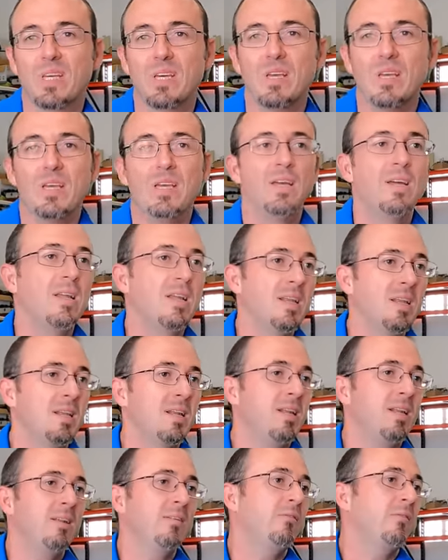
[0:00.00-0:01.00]
Oui,
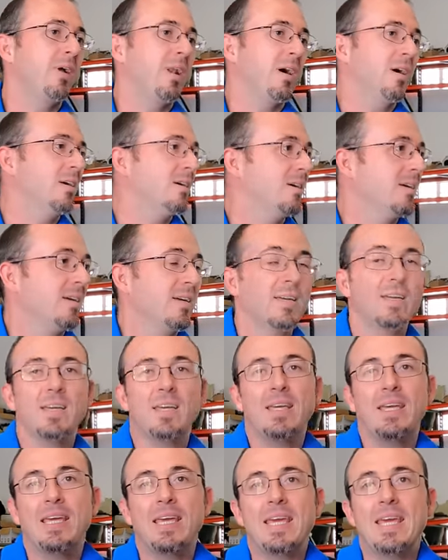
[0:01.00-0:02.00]
voilà. C'est ça je voulais en
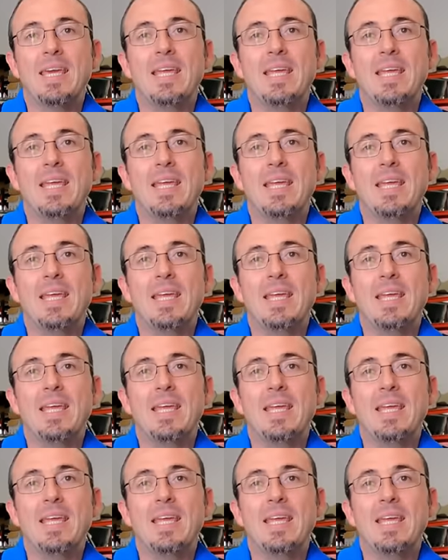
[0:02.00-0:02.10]
arriver là.